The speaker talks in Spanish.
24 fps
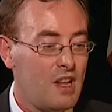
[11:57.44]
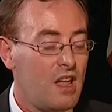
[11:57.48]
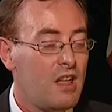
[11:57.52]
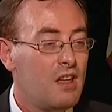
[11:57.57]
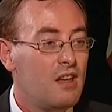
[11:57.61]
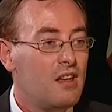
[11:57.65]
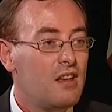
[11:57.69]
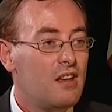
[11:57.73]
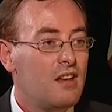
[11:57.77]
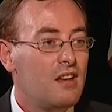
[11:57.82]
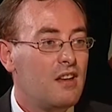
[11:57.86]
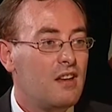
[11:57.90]
¿No
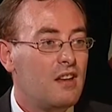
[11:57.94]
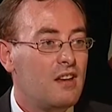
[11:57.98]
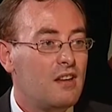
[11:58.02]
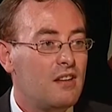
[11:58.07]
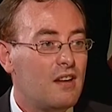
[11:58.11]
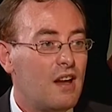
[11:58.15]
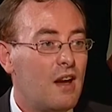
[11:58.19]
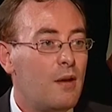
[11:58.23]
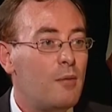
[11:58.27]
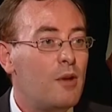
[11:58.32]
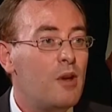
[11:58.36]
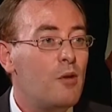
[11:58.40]
crees?
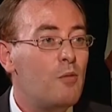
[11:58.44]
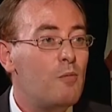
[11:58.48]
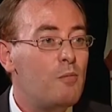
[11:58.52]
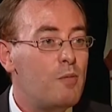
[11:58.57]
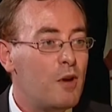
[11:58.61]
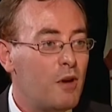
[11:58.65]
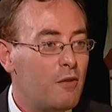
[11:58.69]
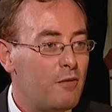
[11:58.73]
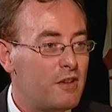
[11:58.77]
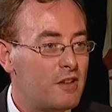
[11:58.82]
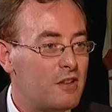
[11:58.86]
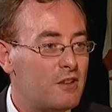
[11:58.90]
había un
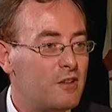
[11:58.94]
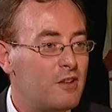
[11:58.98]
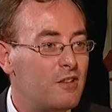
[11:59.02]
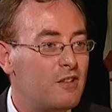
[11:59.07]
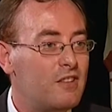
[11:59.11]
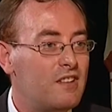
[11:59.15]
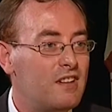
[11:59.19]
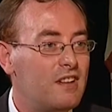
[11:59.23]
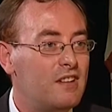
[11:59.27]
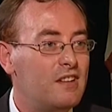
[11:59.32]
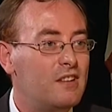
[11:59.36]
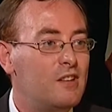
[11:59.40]

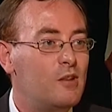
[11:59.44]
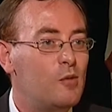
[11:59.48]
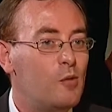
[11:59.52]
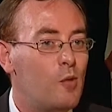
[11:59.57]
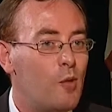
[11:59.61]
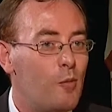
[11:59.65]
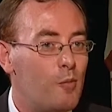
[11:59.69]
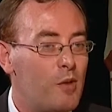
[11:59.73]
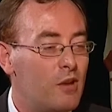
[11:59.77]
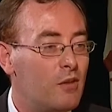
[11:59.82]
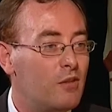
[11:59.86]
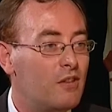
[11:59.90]
profesor
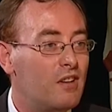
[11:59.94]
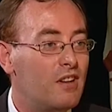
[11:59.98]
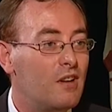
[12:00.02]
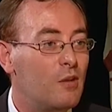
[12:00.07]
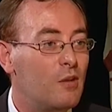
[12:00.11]
antiguo mío